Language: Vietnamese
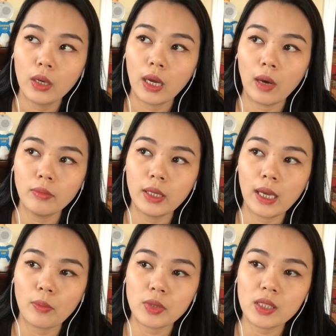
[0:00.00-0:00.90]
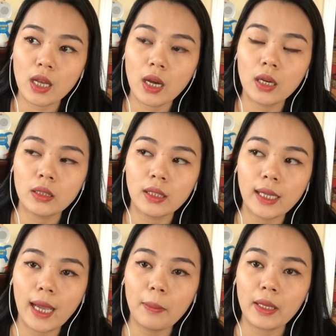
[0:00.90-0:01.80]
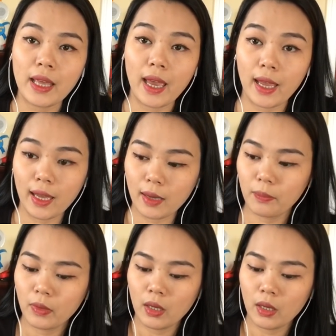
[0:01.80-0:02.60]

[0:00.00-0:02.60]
ổng chỉ học sơ sơ những cái mà vẽ